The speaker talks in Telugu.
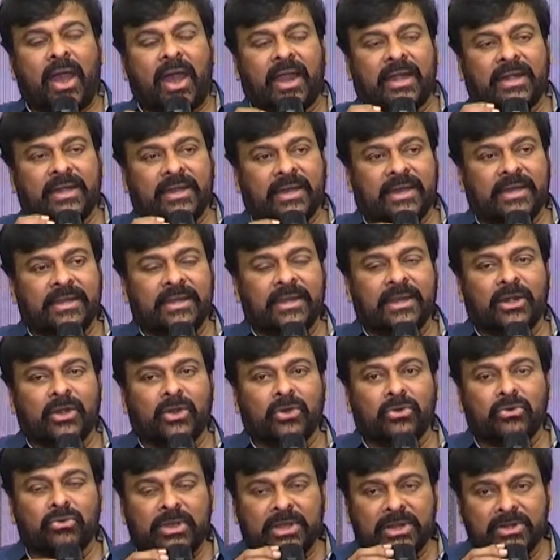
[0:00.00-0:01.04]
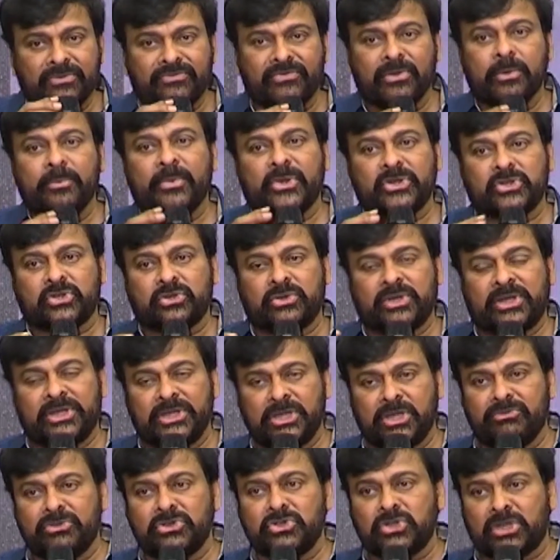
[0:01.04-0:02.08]
ఆ డైరీలో ఇన్ఫర్మేషన్
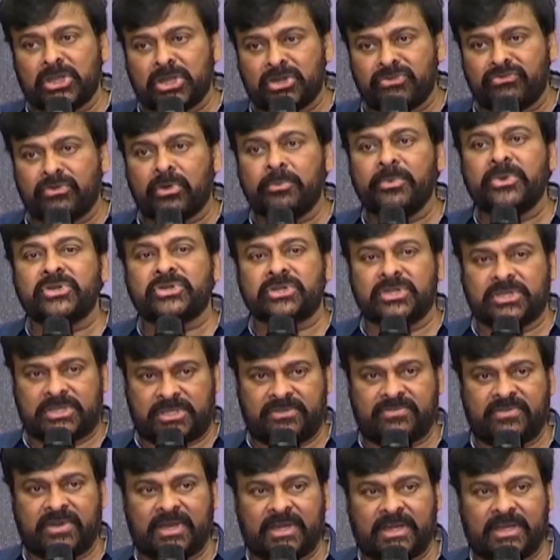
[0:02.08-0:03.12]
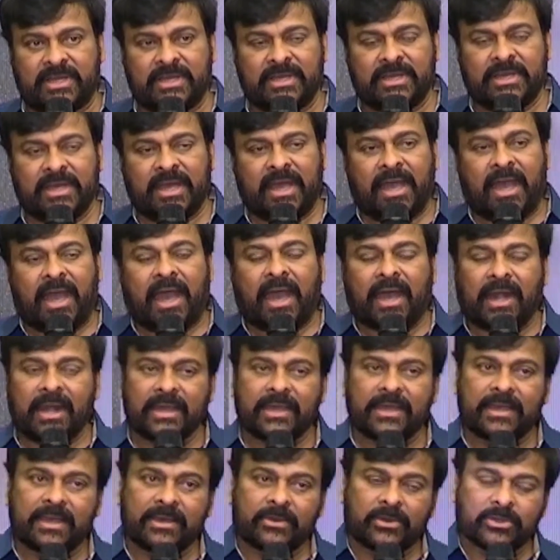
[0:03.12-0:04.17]
ఇండివిజువల్ ఇన్ఫర్మేషన్స్ ఇవ్వాలి
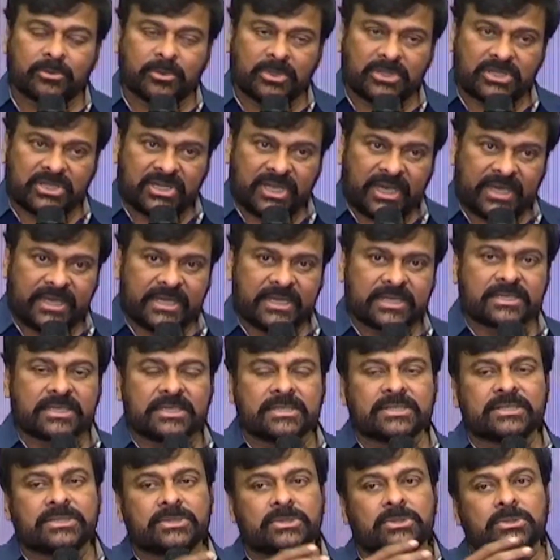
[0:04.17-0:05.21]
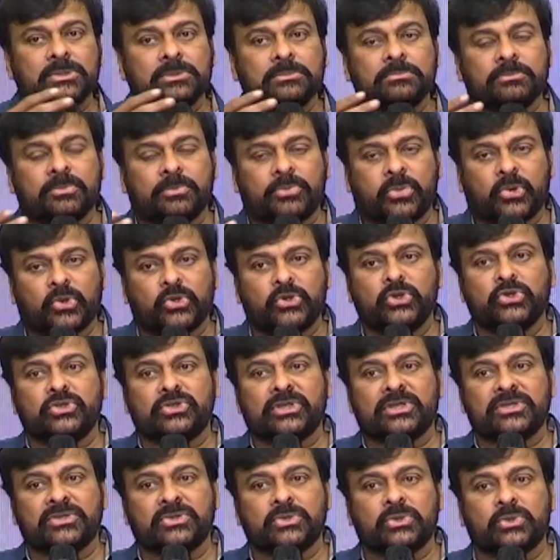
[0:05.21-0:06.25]
అలాగే కొంతమంది డైరెక్టర్స్
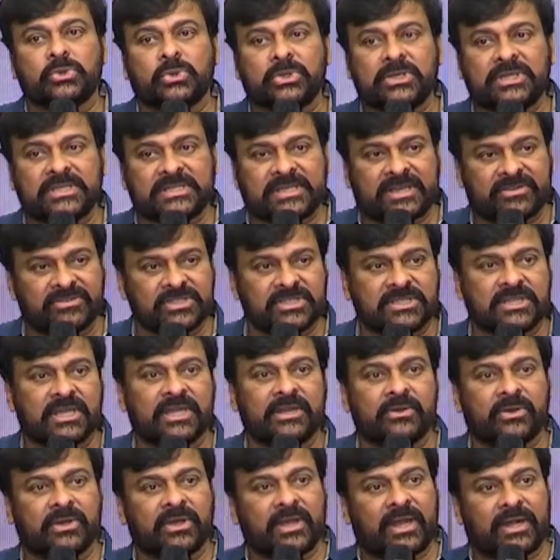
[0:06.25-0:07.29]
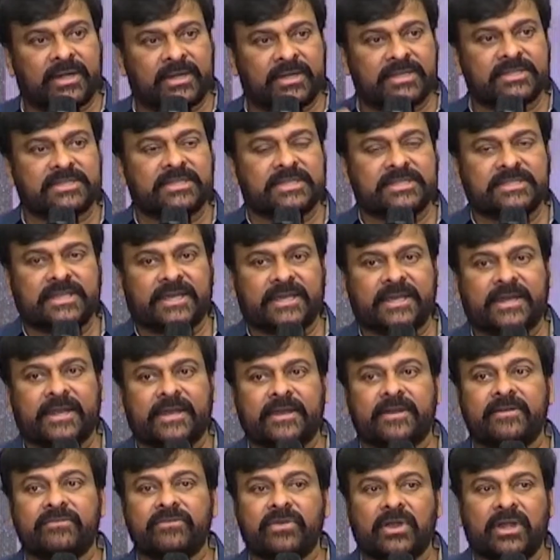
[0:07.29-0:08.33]
ప్రొడ్యూసర్సు కొన్ని సంస్థల యొక్క అడ్రస్ ఇస్తే
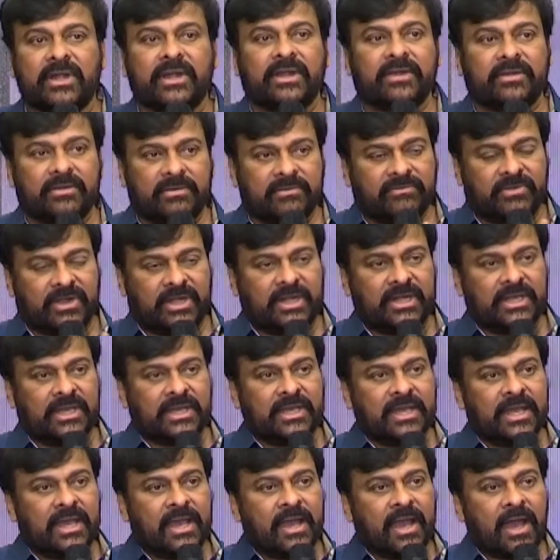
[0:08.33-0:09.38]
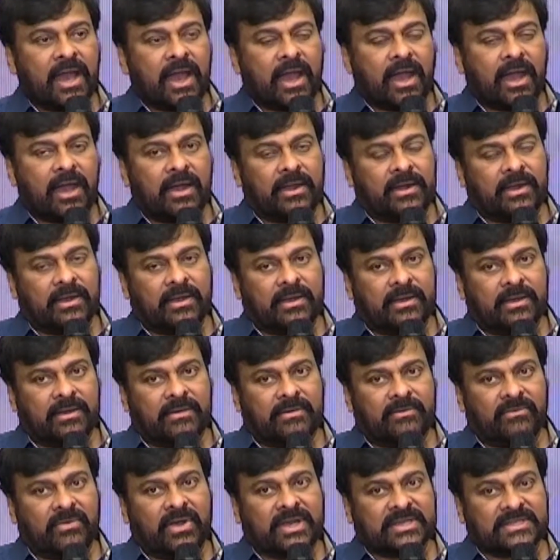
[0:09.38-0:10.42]
కనుక వాళ్ళు వెళ్ళి
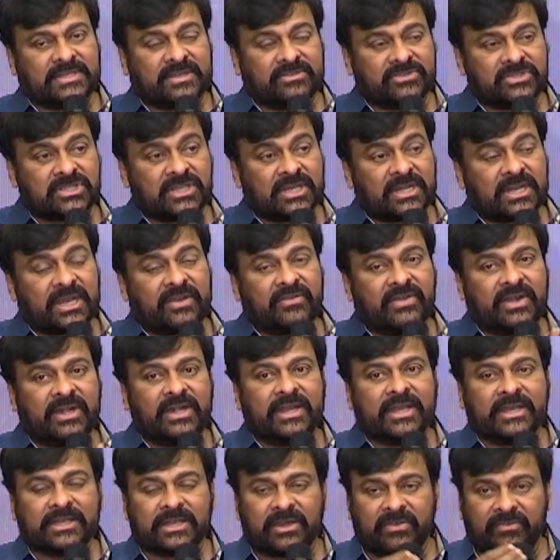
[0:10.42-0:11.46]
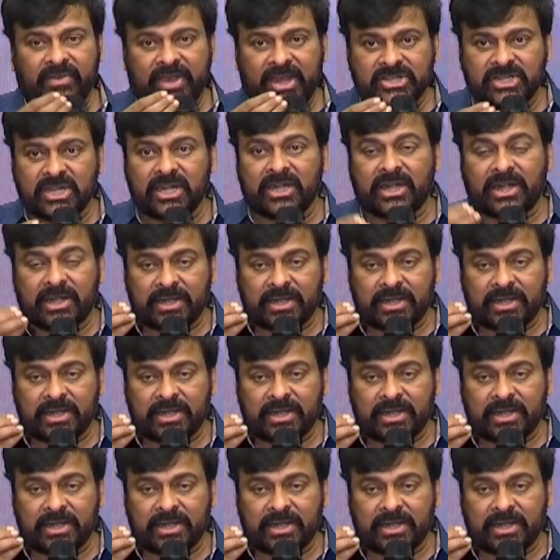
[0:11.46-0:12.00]
ఆ సంస్థలకి వెళ్ళి ఏదైనా వేషాలు